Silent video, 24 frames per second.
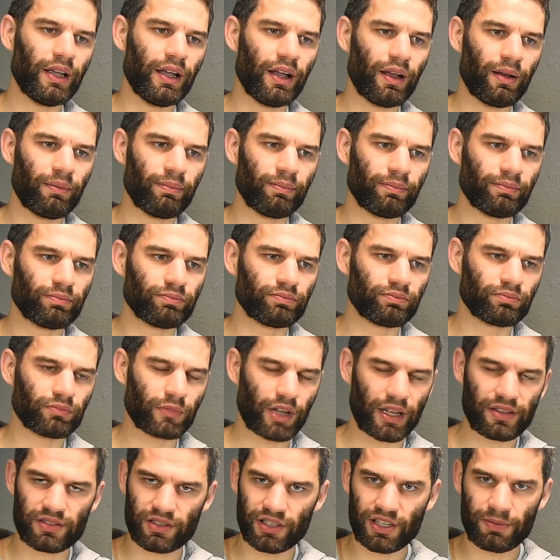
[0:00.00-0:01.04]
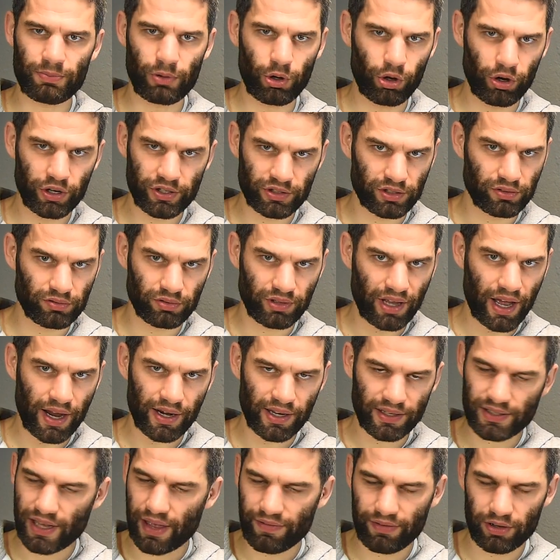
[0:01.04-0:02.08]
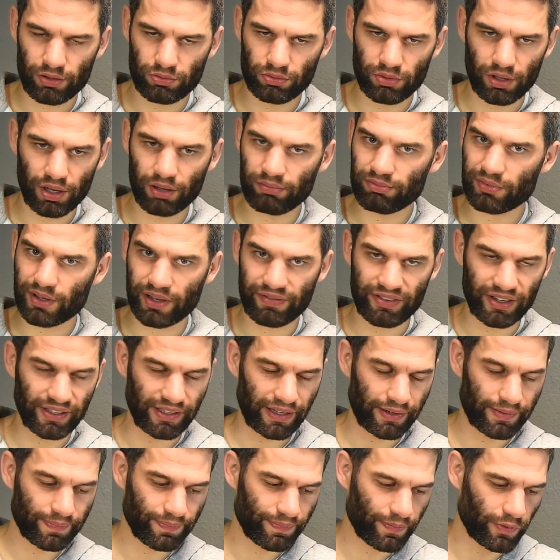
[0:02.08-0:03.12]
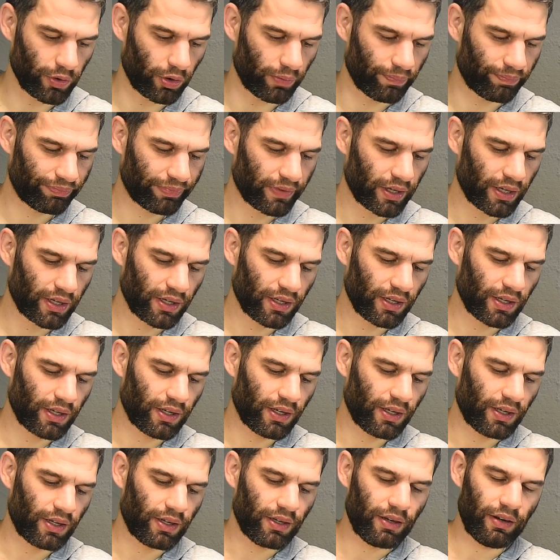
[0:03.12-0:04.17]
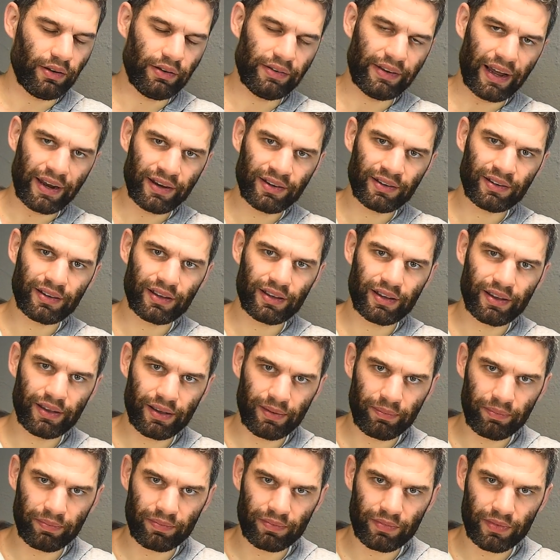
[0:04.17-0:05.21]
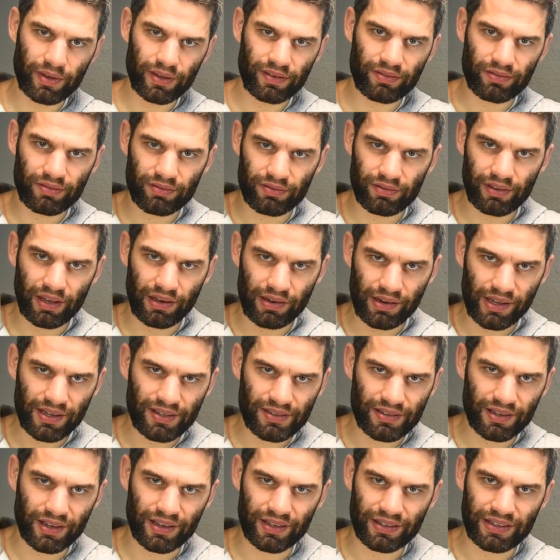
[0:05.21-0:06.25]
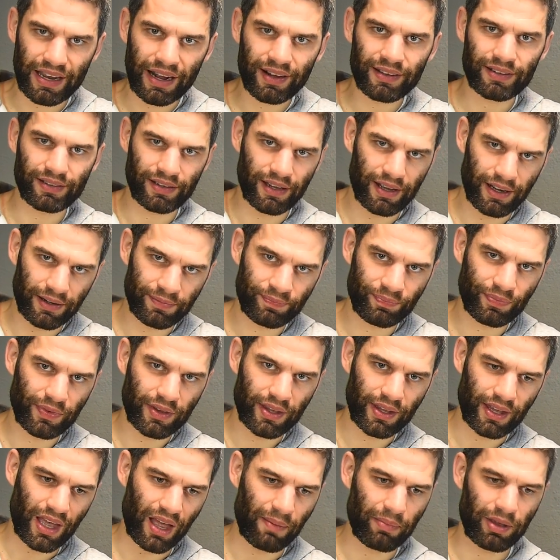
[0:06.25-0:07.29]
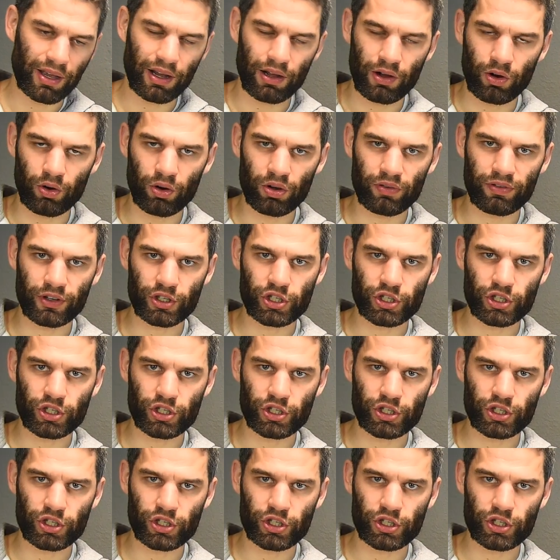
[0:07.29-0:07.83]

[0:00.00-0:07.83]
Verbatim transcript: Ähm, Ganze nicht beleuchtet und gar nichts, einfach nur gefiltert. So. Dann ähm, ist der nächste Gedankengang. Ich habe ja auch